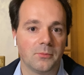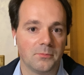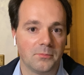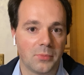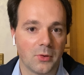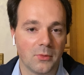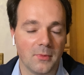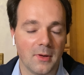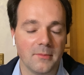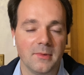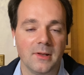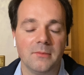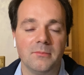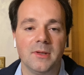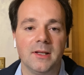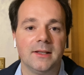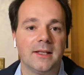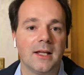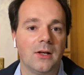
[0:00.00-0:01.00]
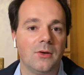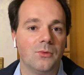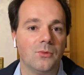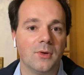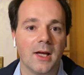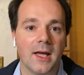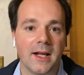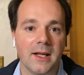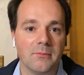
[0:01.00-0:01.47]
probabilmente
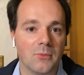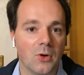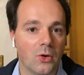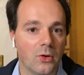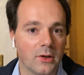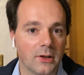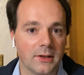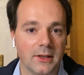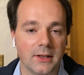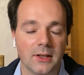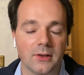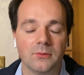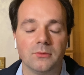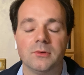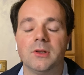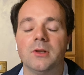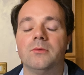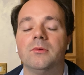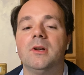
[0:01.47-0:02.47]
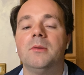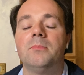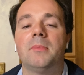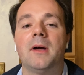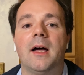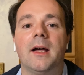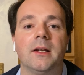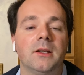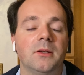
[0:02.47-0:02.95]
allungare i morti da tutte e due le
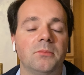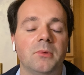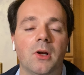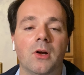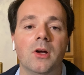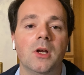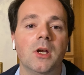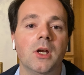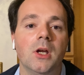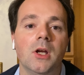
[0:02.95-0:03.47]
parti, però